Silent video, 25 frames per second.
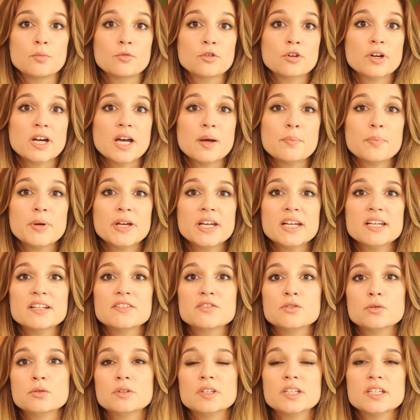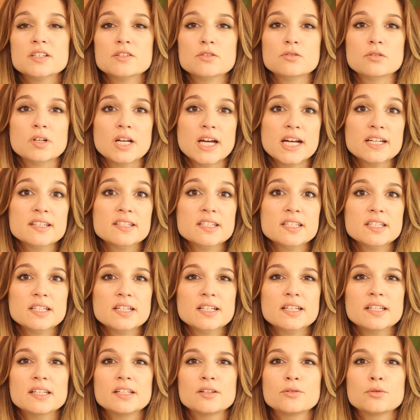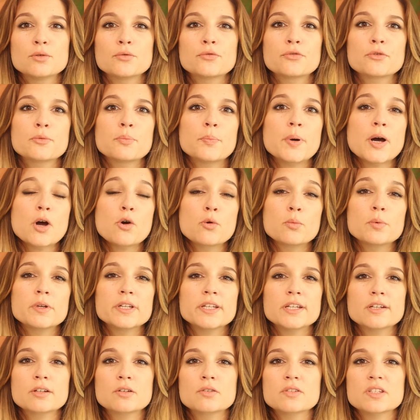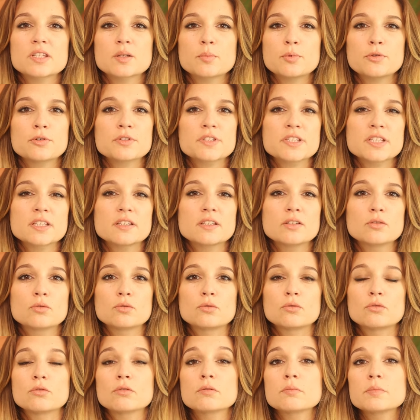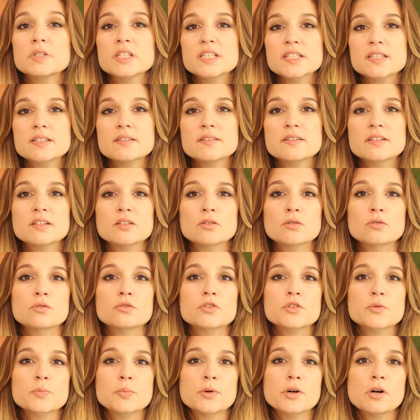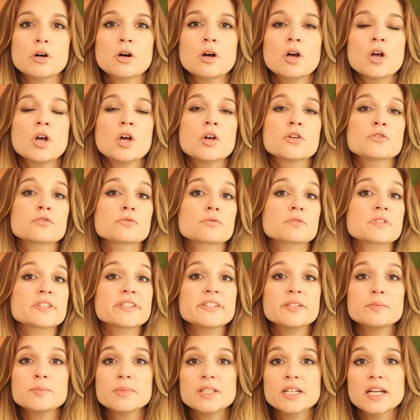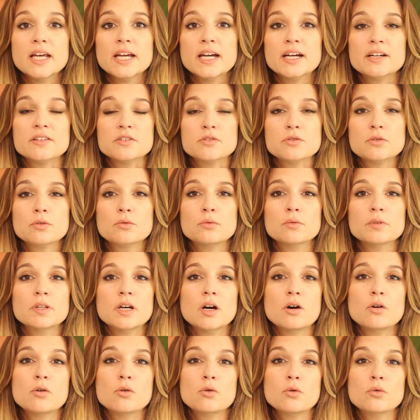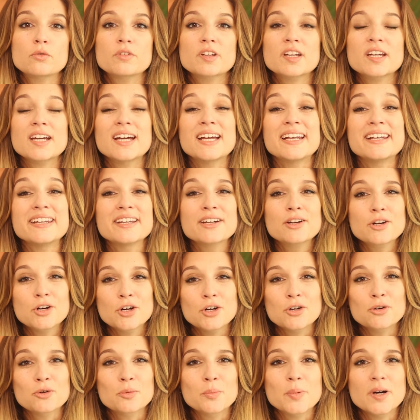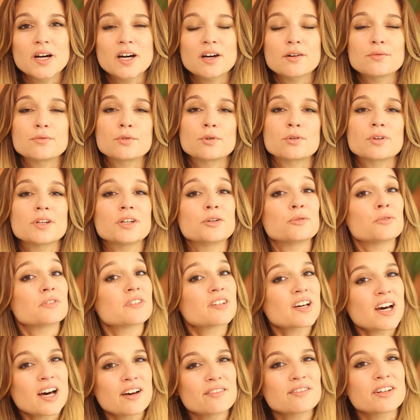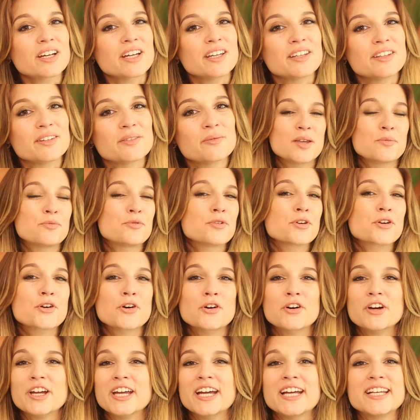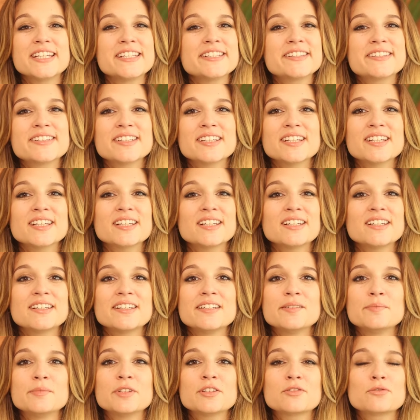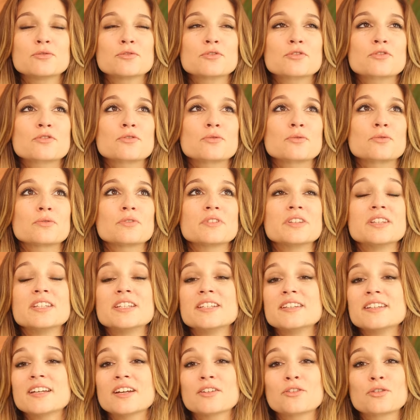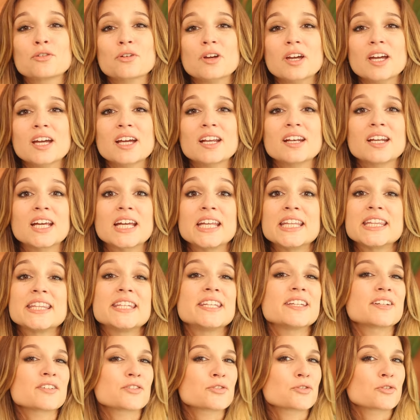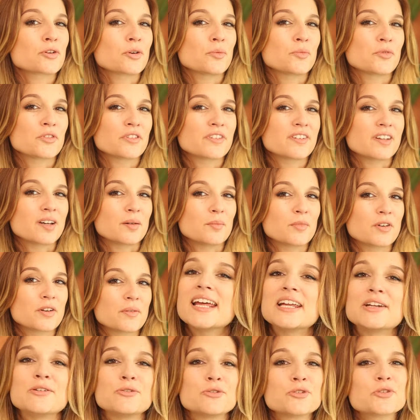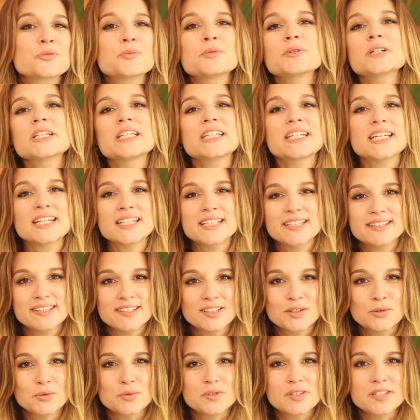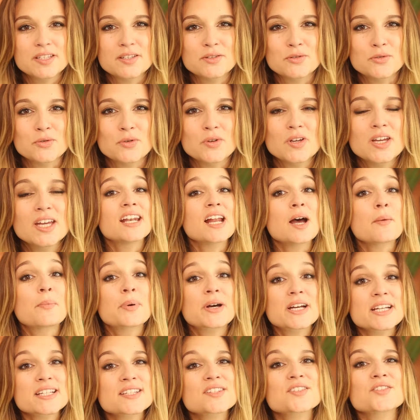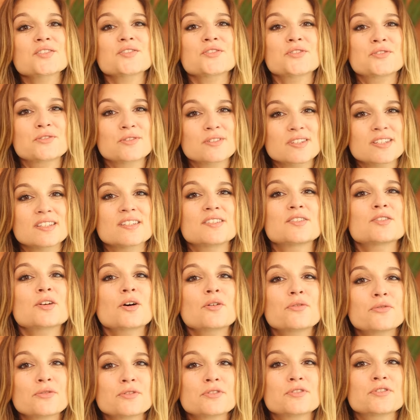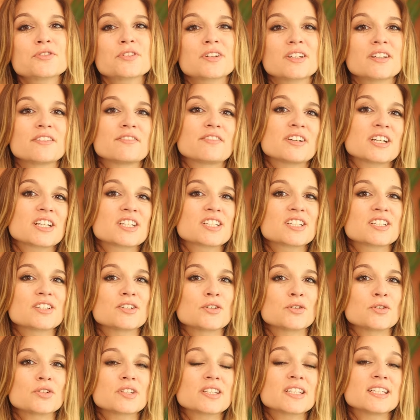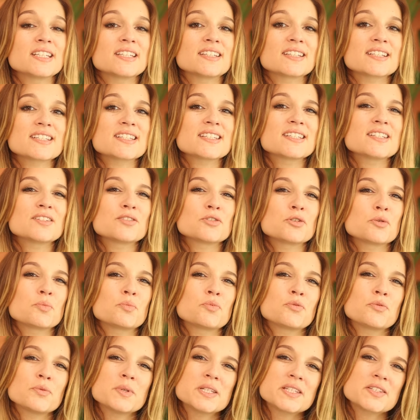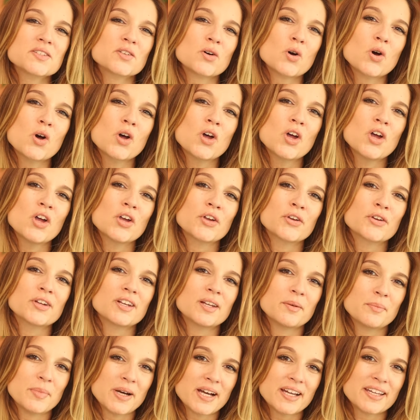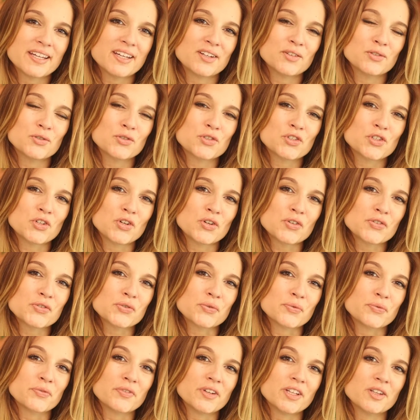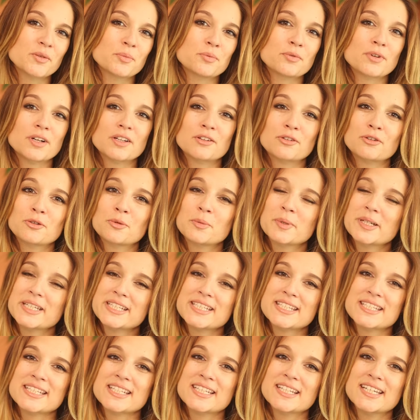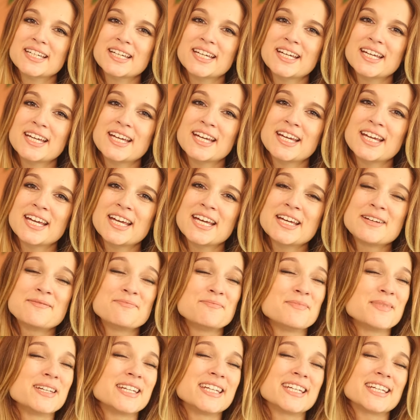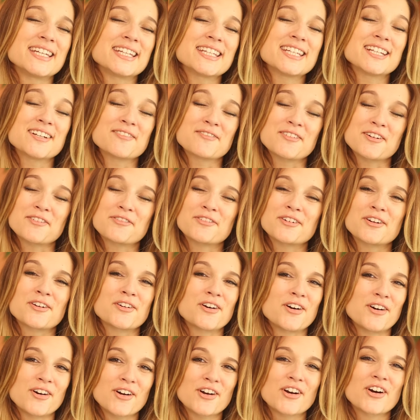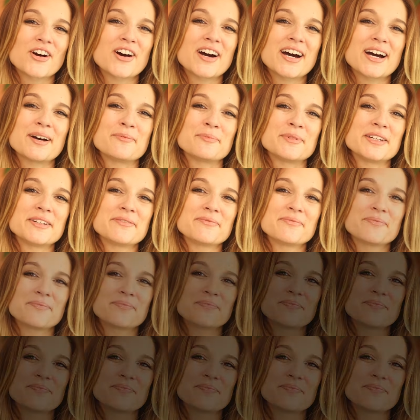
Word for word: Comme le rappellent les autrices de l'article, il ne faut pas oublier que ces procédés de non-mixité dans le sport sont similaires à ceux qu'on a rencontrés à l'école auparavant et au travail. Et puis qu'en réalité, les limites ne sont ni naturelles ni insurmontables. La lutte pour l'égalité continue et la présence de ces surfeuses sur les vagues géantes est un signe puissant que les barrières de genre sont faites pour être brisées, mais qu'il va falloir encore ramer.